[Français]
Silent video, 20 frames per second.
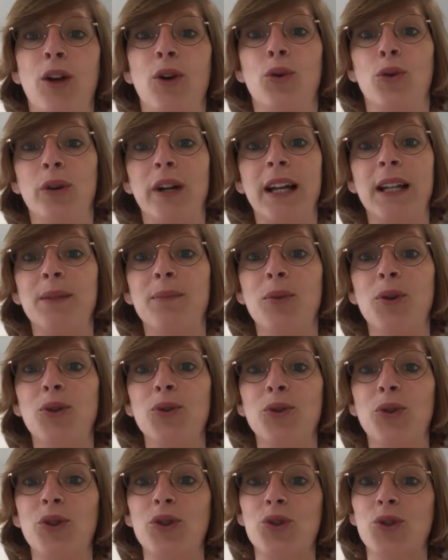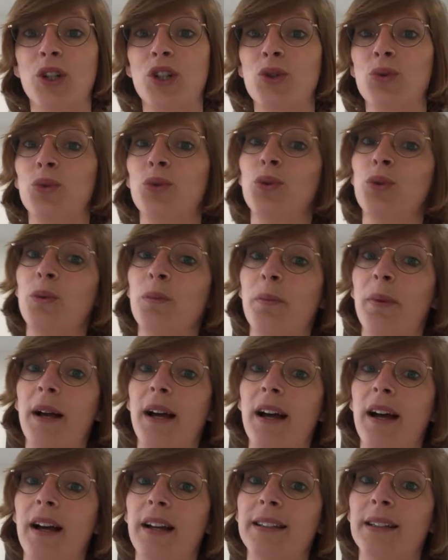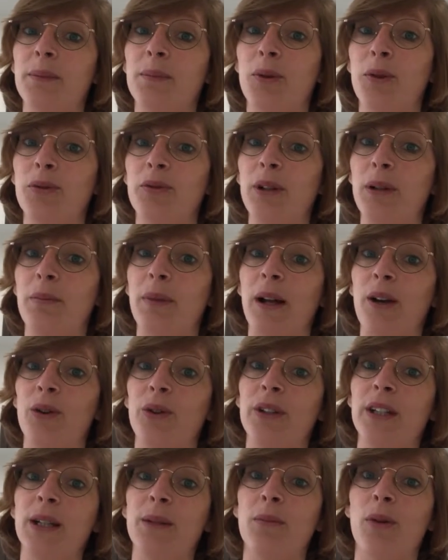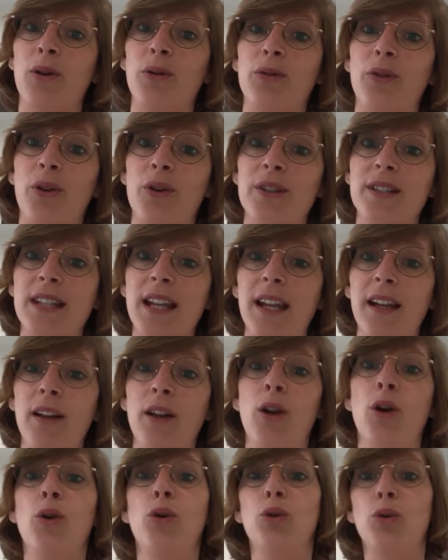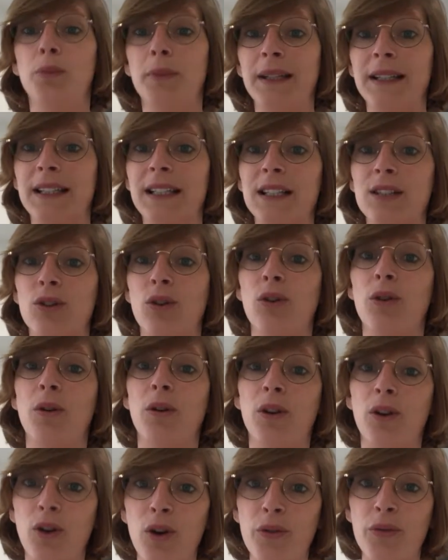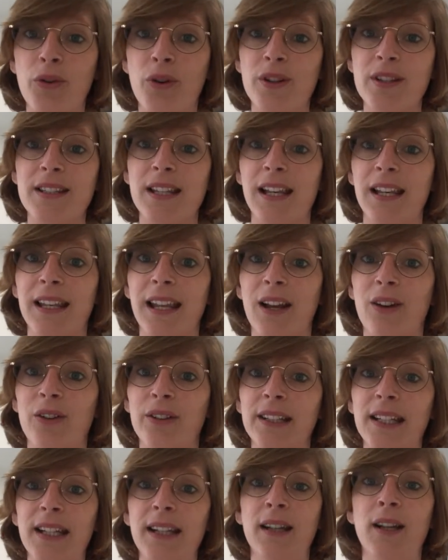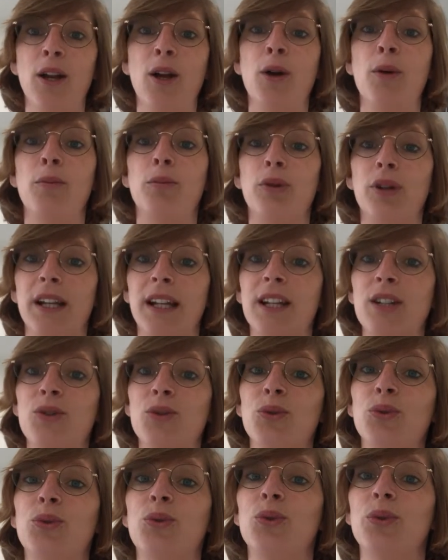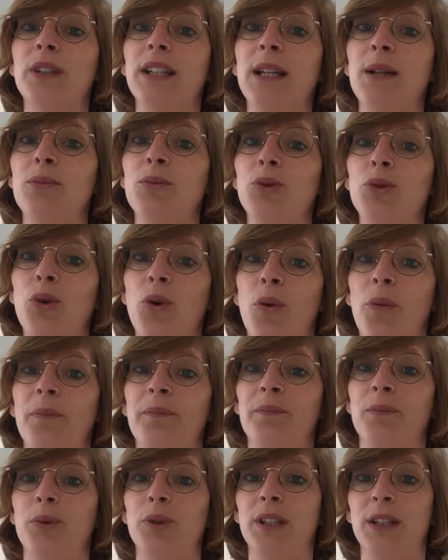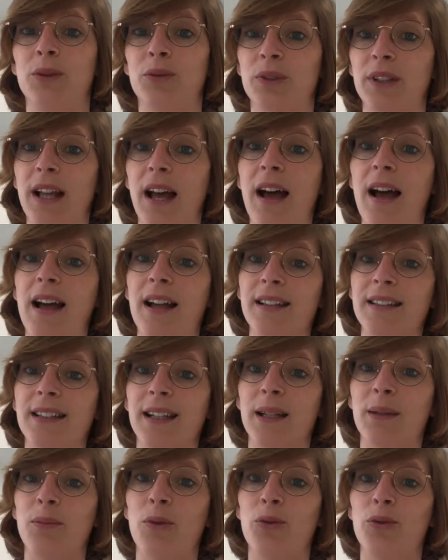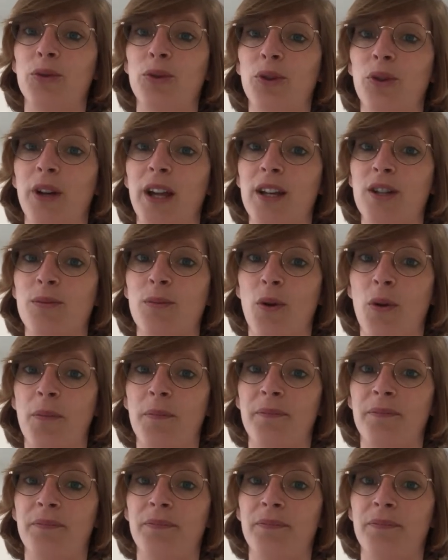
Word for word: Concrètement, nous recherchons d'une part des profils parlant uniquement le français ou maîtrisant le français et le néerlandais pour les régions de Tournai et Moucron, pour des contrats intérim en d'engagement.